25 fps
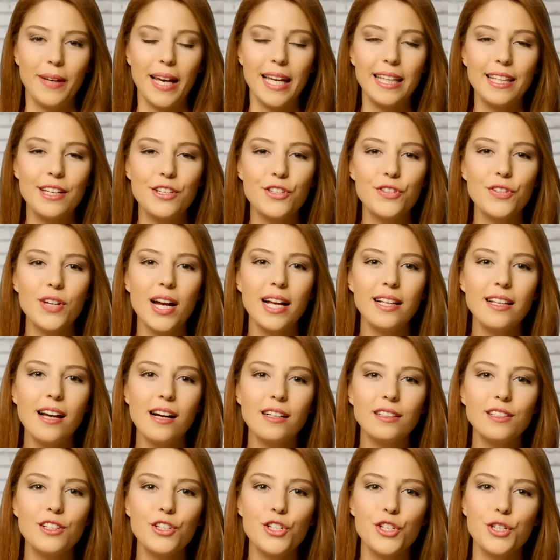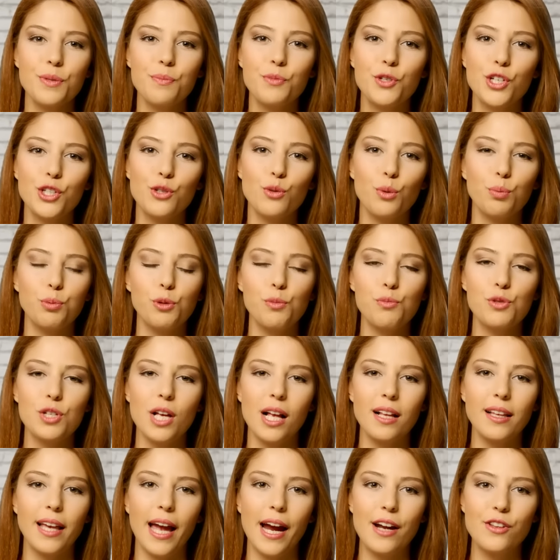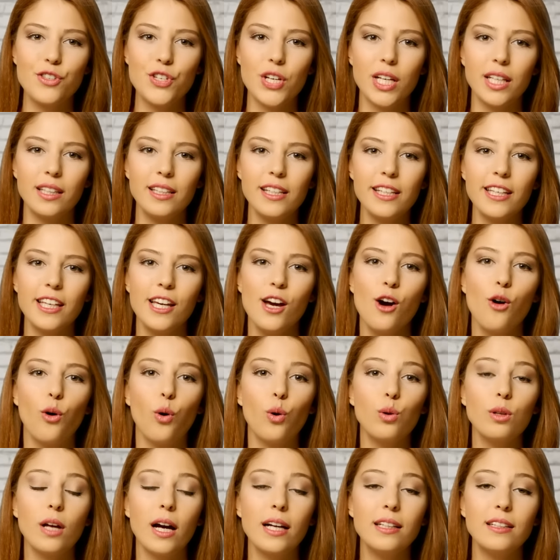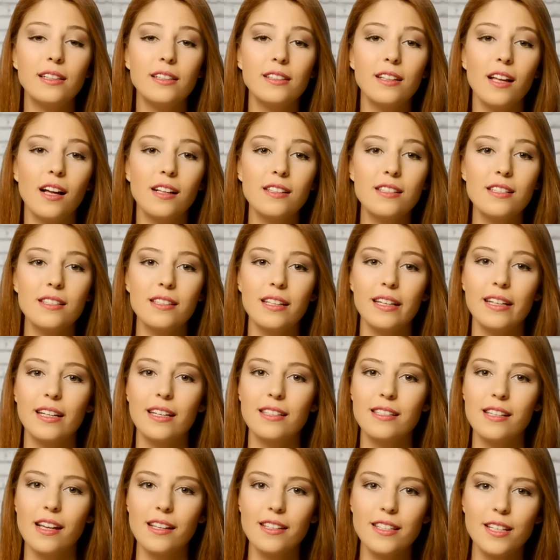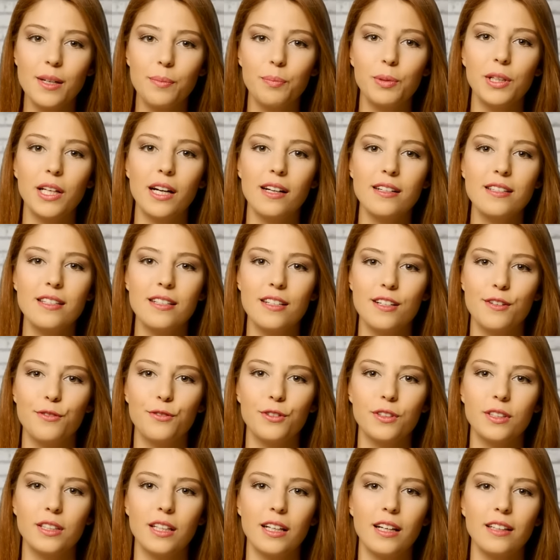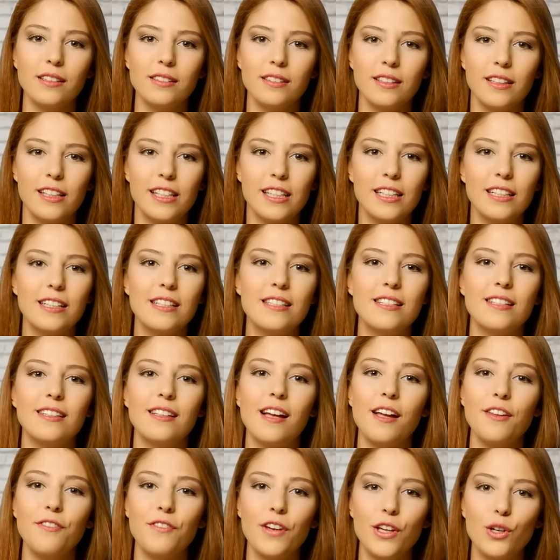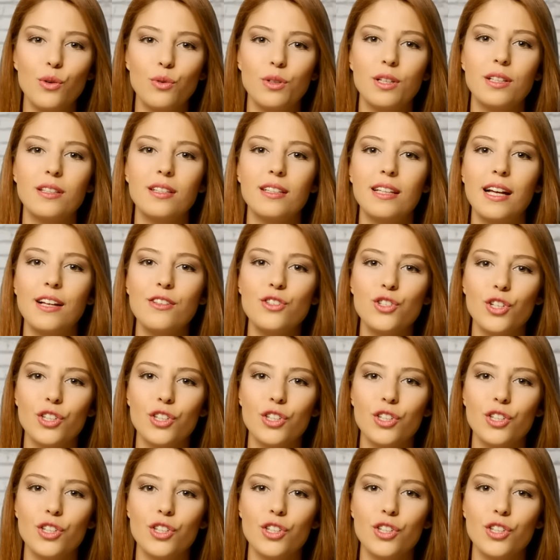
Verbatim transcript: Eleştirel yaklaşımca toplumsal gerçeklik, olayların altında yatan yapılar tarafından yaratılan ve yönetilen